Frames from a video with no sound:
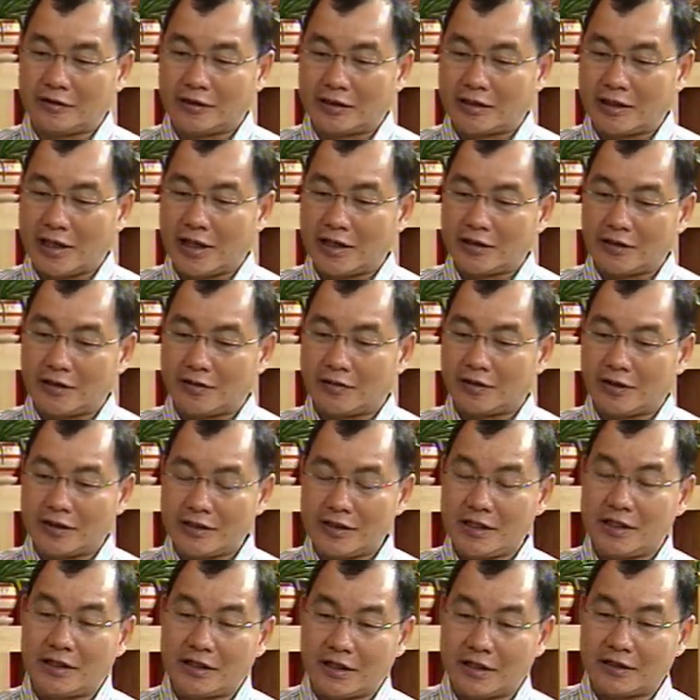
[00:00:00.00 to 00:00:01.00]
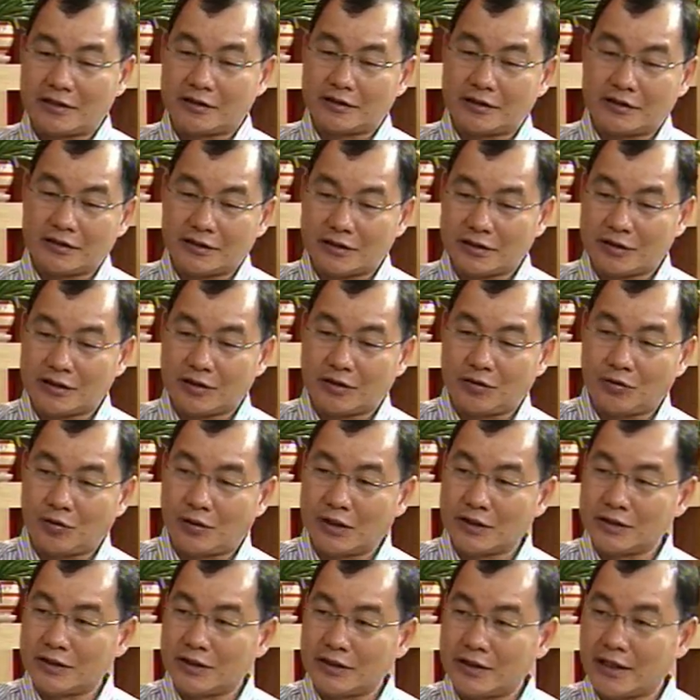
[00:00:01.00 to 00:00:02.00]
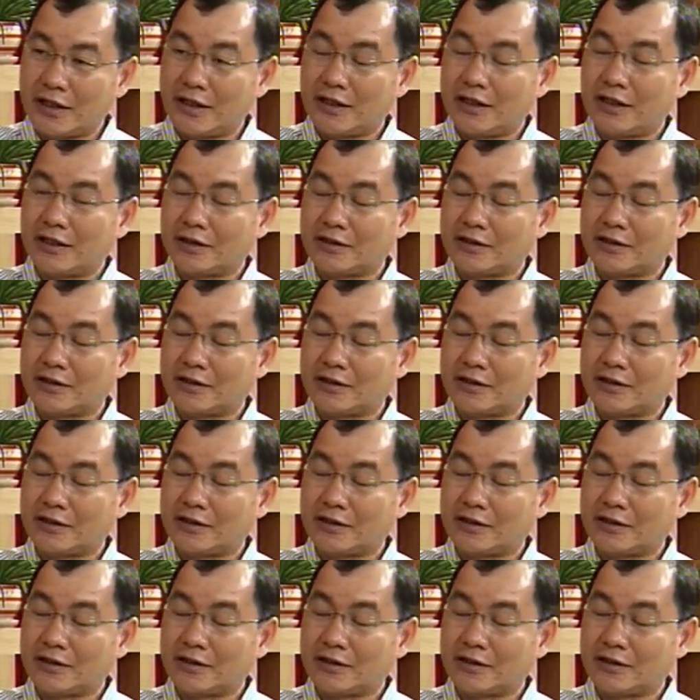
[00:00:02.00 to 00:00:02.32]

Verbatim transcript: 你看到啊，越南跟这个华人呐，